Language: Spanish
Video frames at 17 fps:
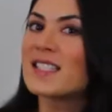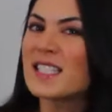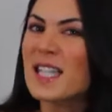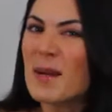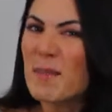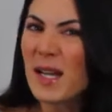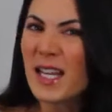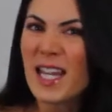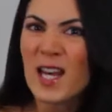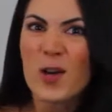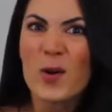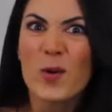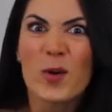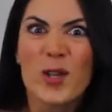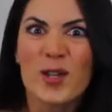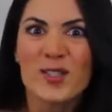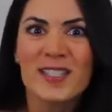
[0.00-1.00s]
Siempre quieren
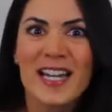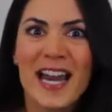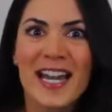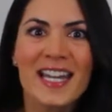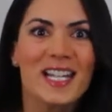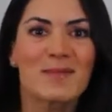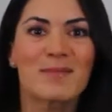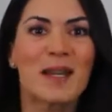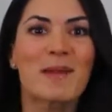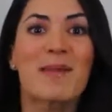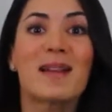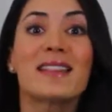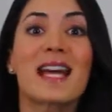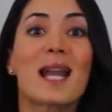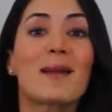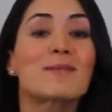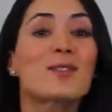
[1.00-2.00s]
curiosear y
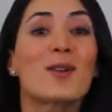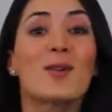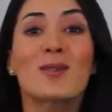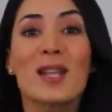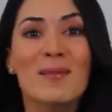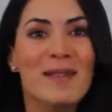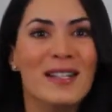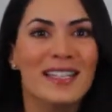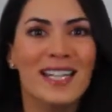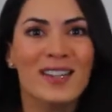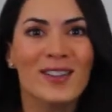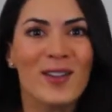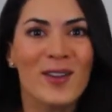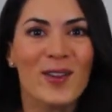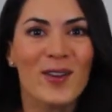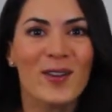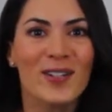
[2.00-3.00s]
experimentar absolutamente
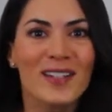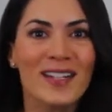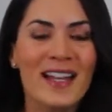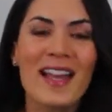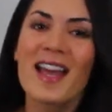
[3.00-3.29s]
todo.